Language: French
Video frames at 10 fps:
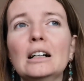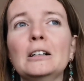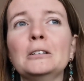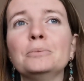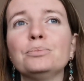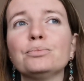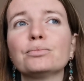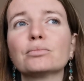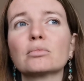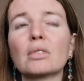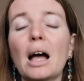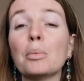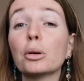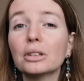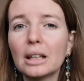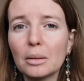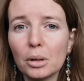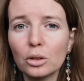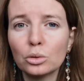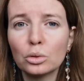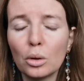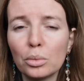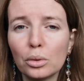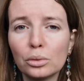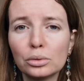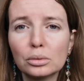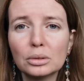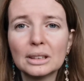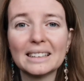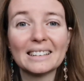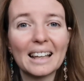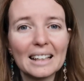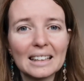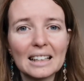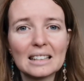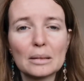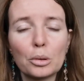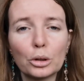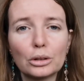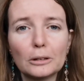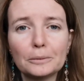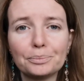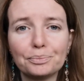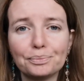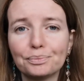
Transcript: euh, Prenez à prendre du temps pour vous, c'est très très important.